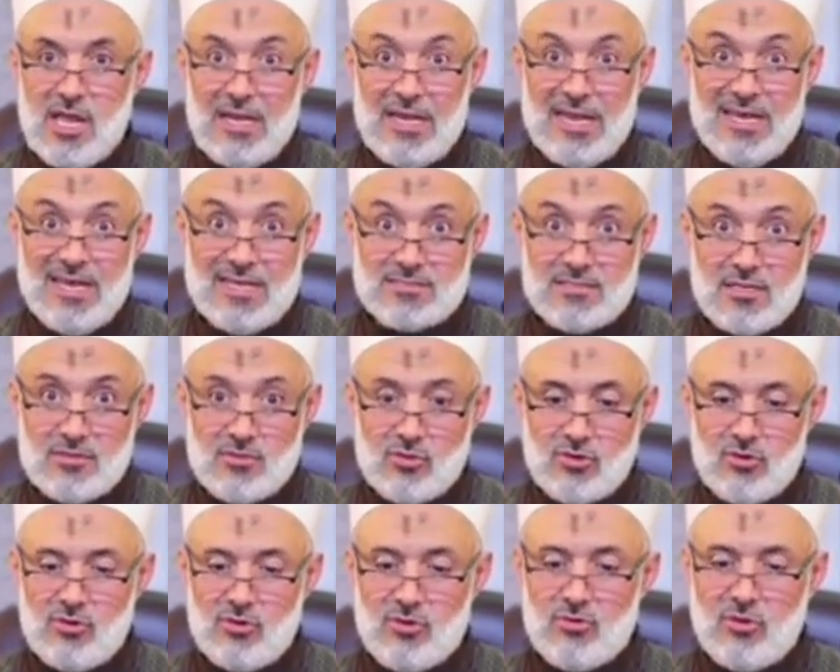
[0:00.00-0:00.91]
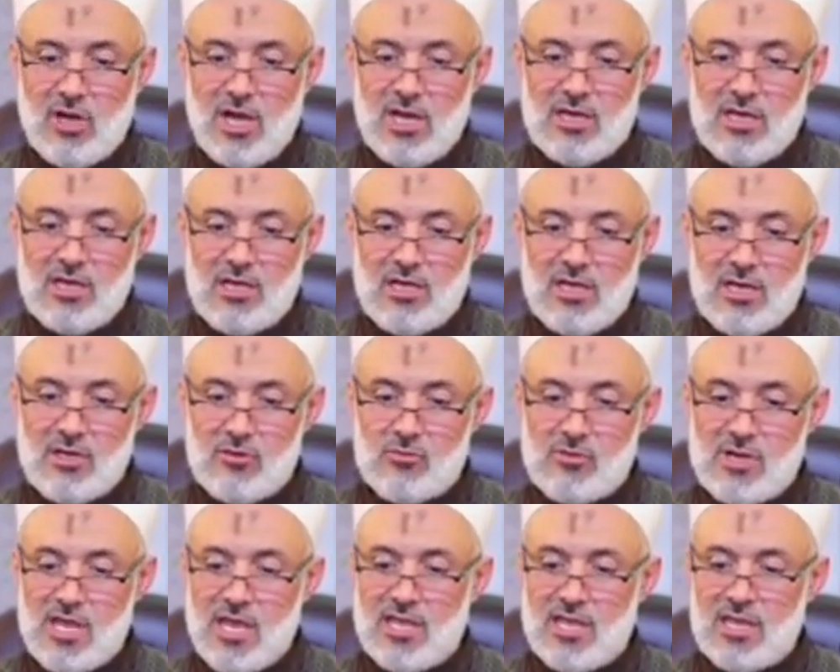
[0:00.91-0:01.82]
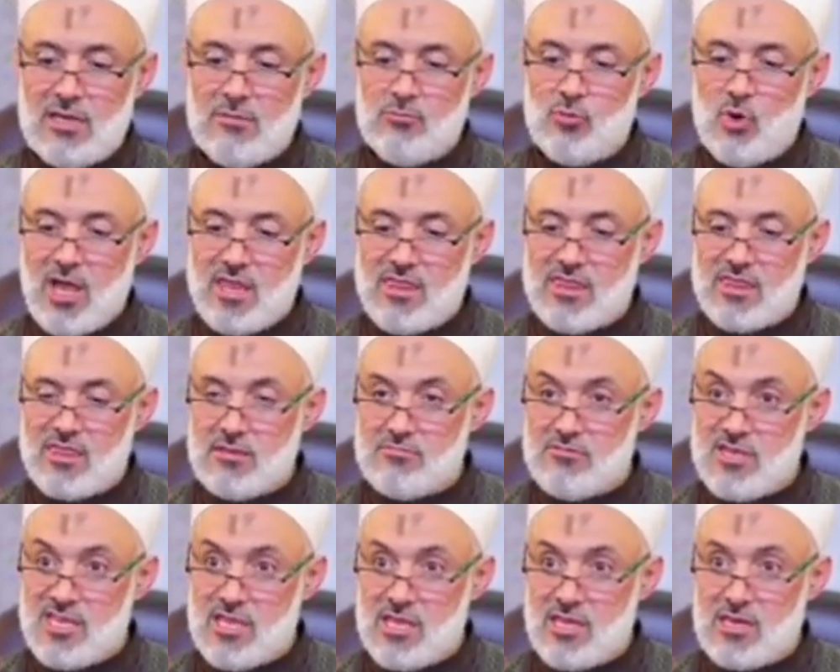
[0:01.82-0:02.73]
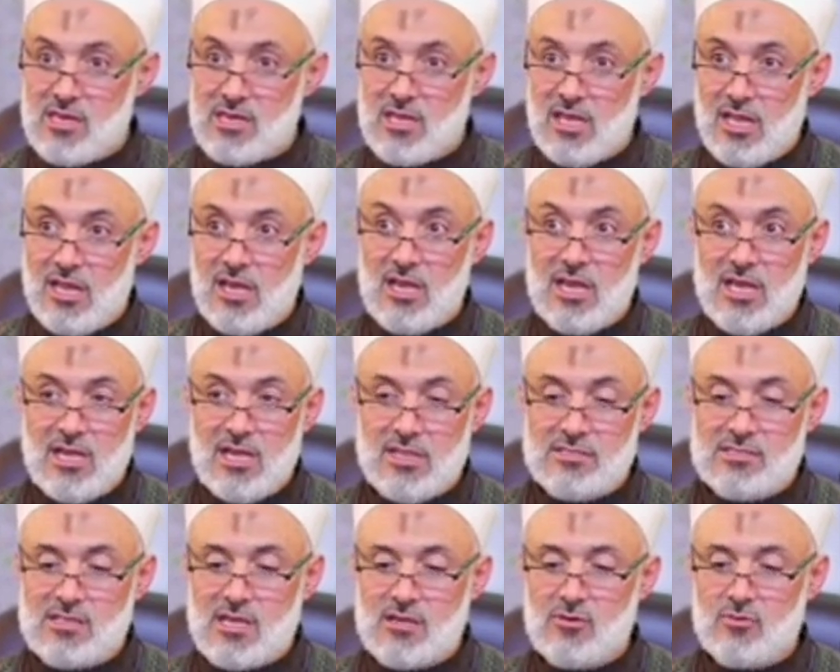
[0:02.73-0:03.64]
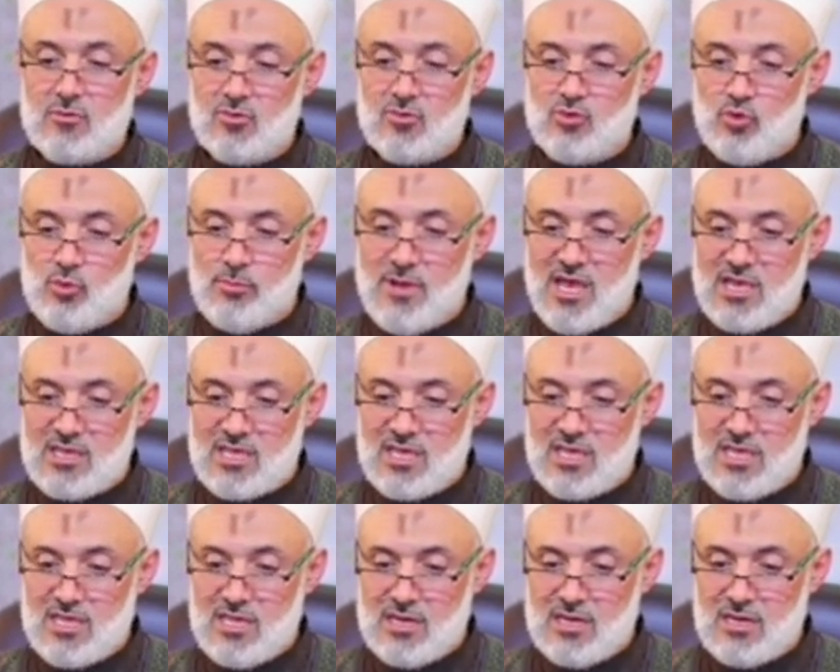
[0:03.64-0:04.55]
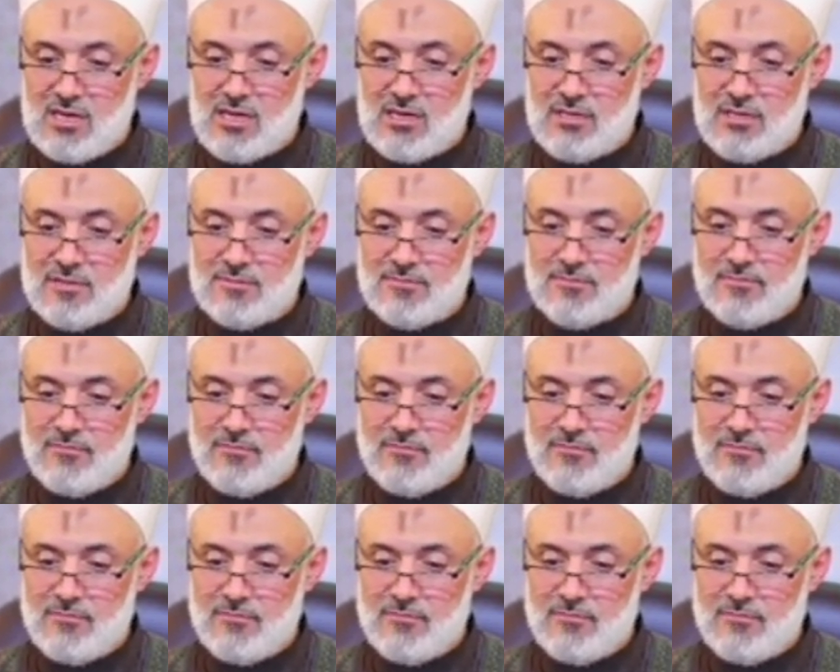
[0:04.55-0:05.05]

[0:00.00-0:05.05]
لا تدخلوا على هؤلاء المعذبين إلا أن تكونوا باكين